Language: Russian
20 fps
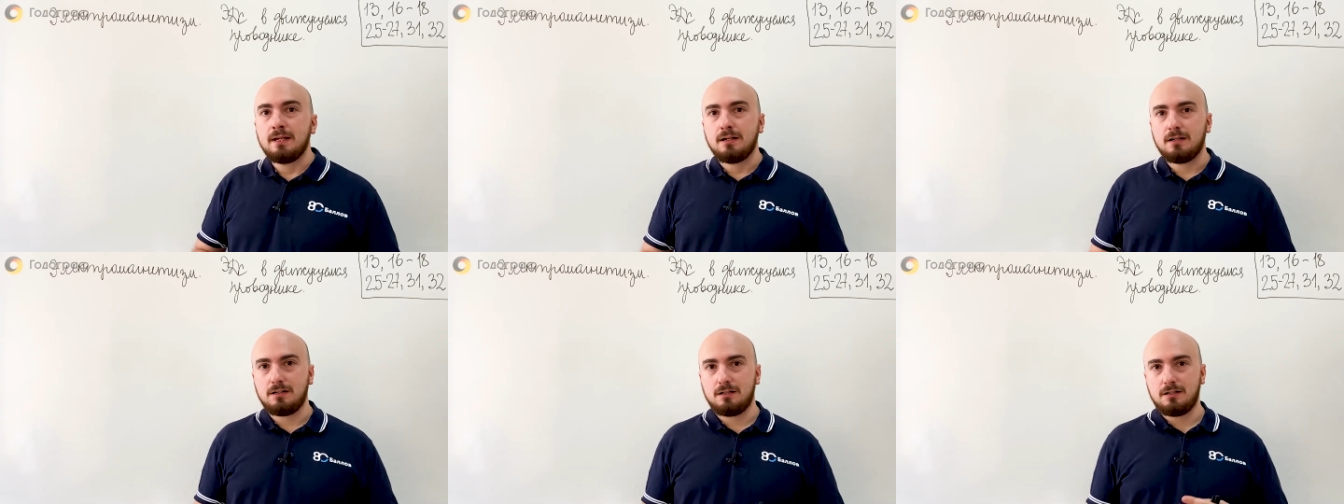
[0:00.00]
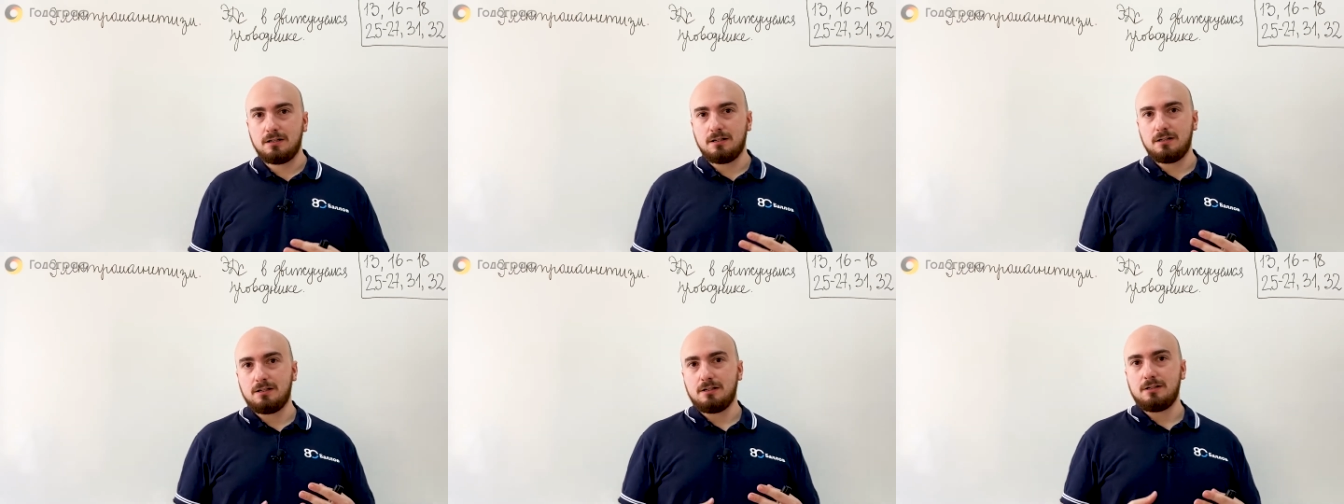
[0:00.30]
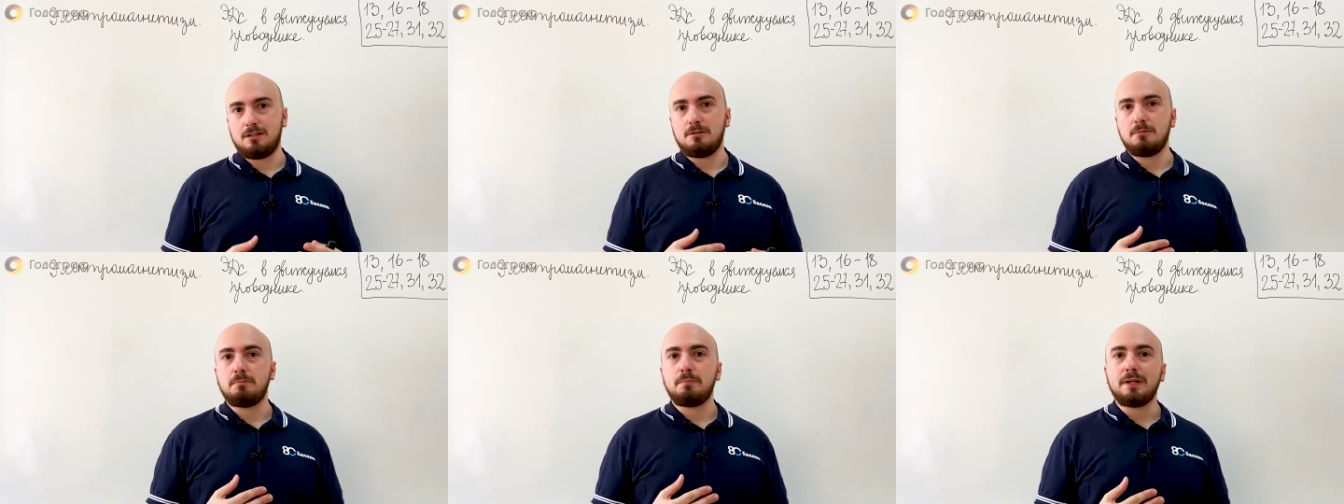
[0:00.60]

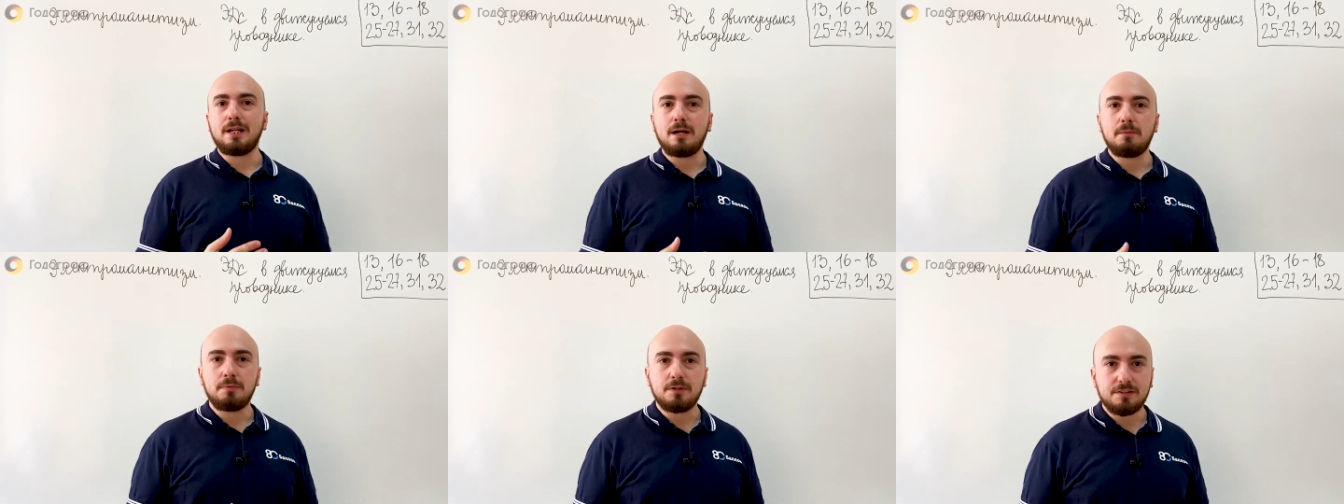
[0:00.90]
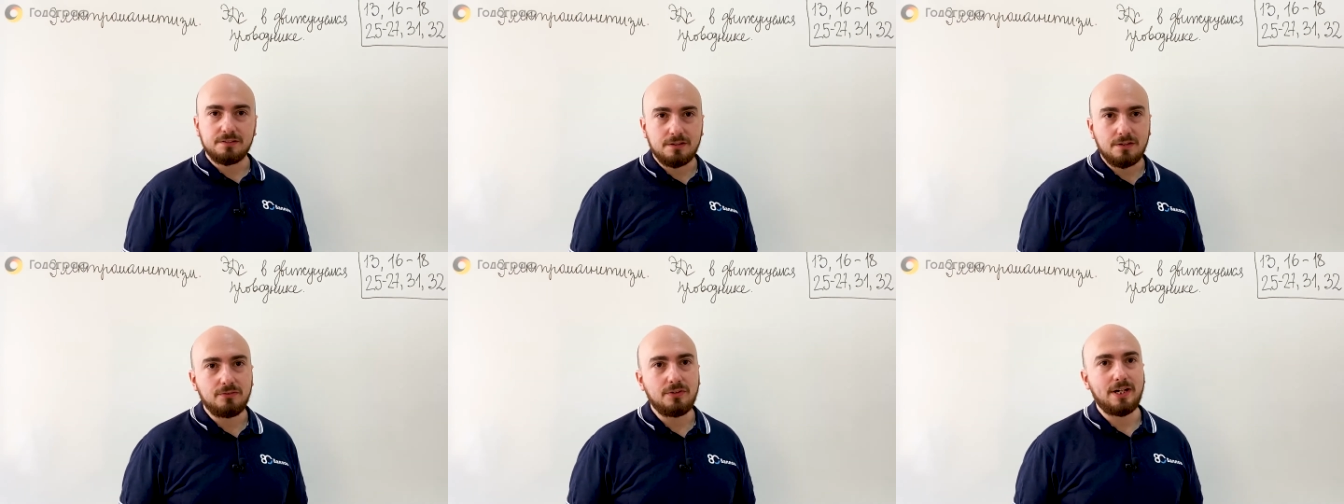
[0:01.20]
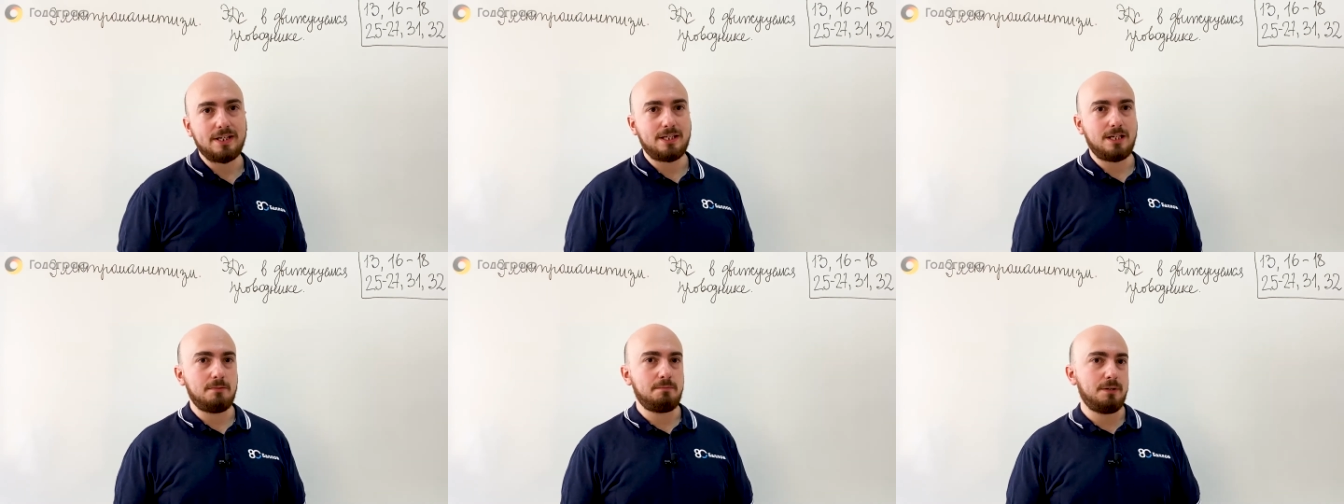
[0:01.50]
э,
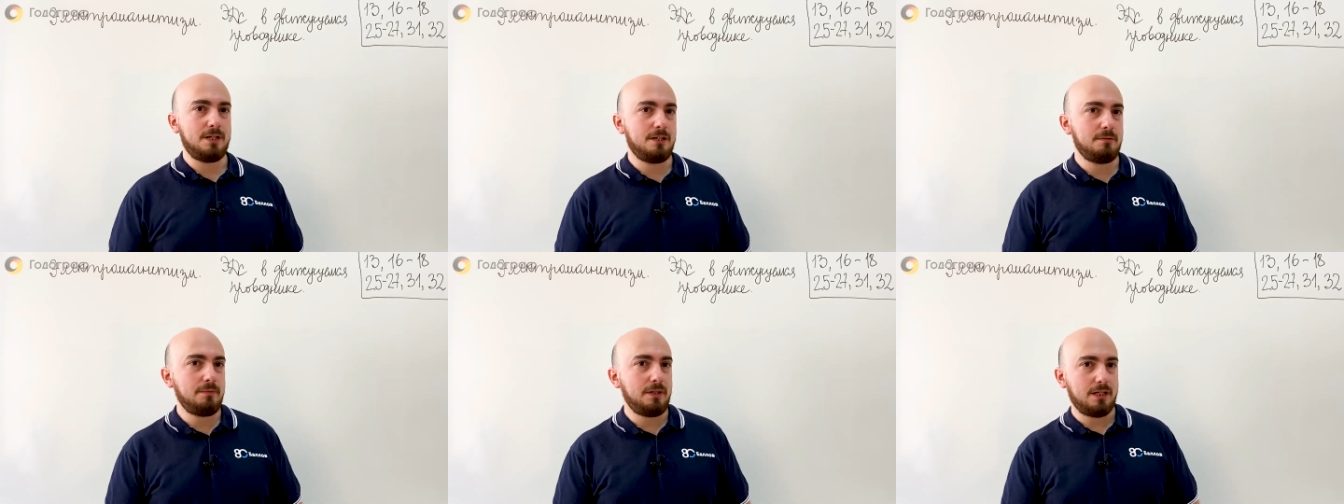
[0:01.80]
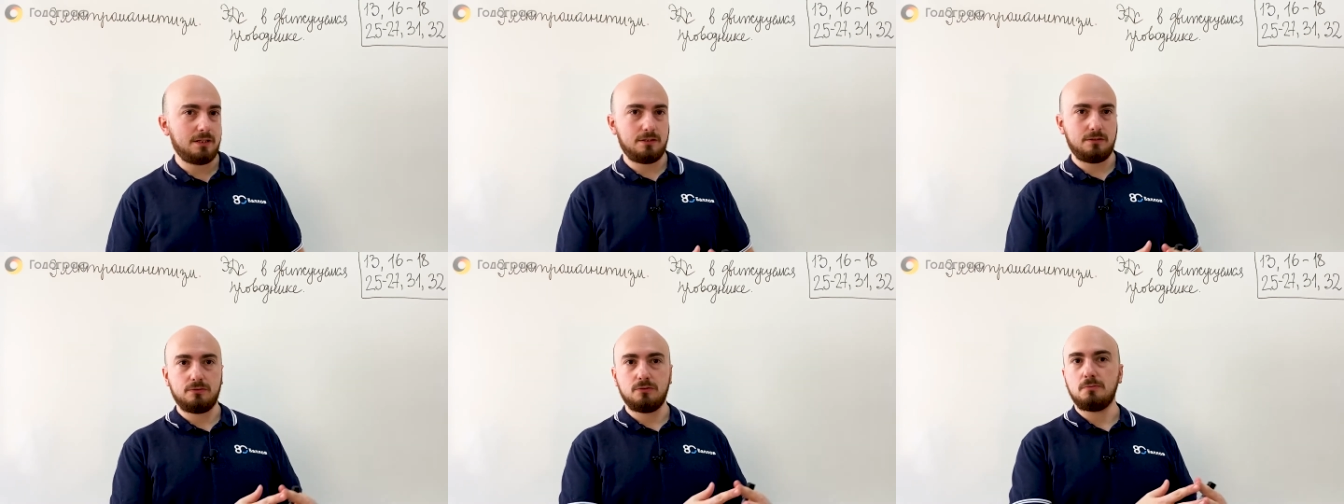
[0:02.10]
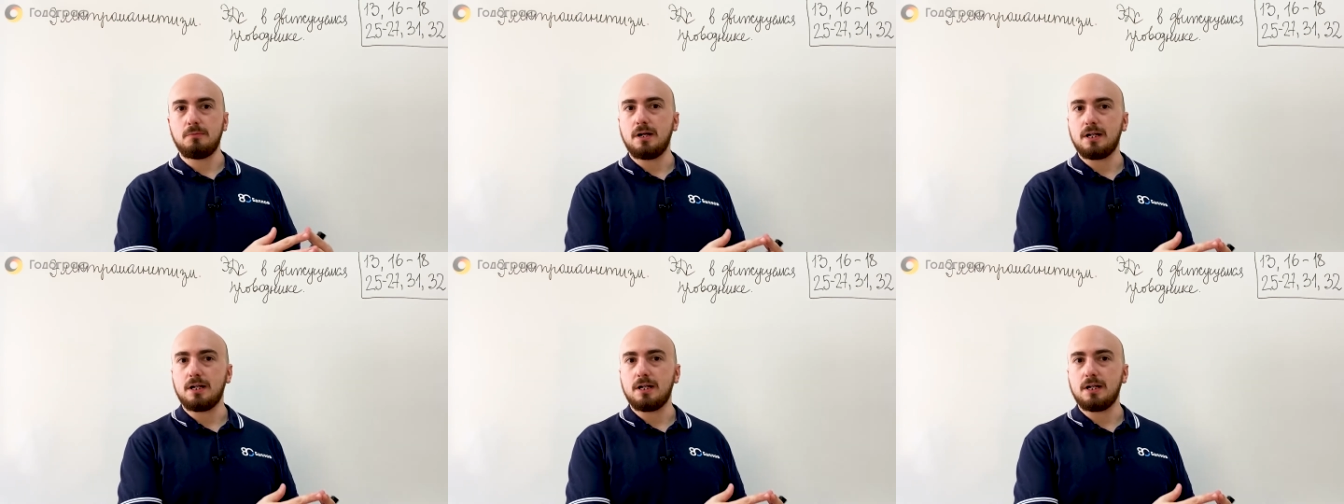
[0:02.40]
преобразование переменного